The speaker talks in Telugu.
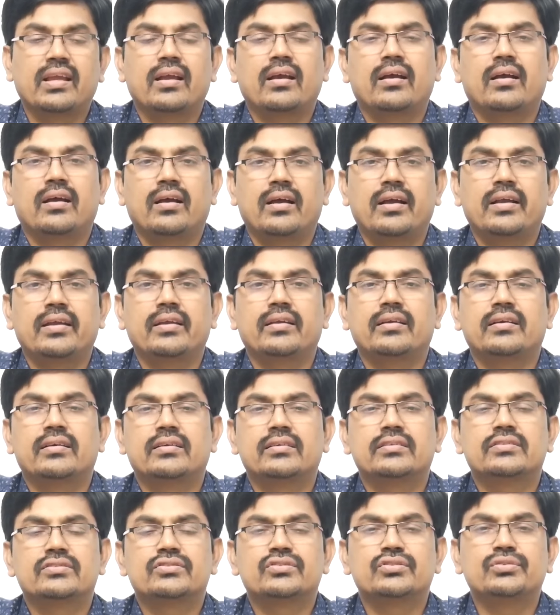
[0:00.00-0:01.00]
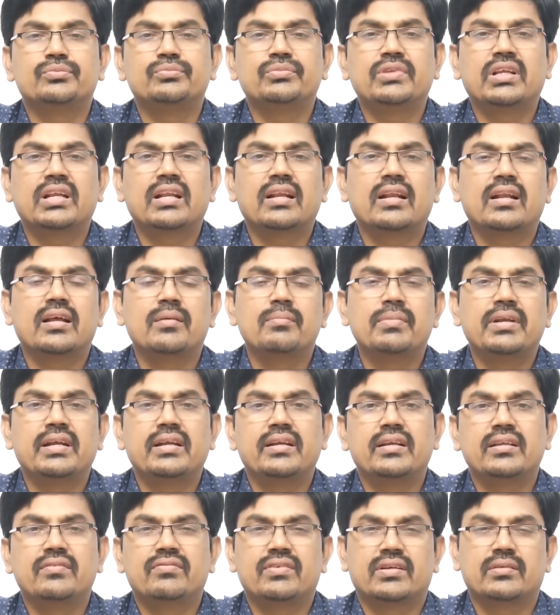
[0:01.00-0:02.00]
యా హాయ్ సుందర
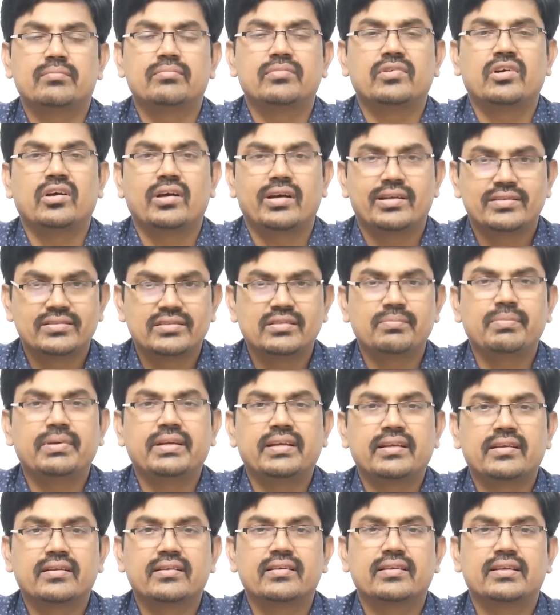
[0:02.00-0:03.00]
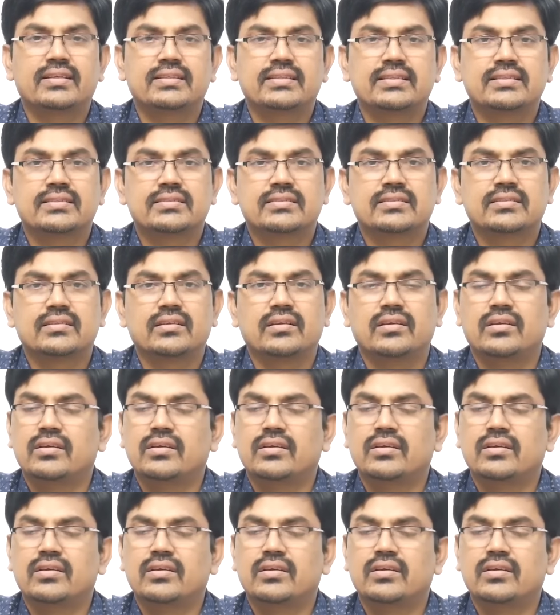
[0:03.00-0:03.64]
రామిరెడ్డి ఫ్రమ్ ఆర్సిపి టెక్నాలజీస్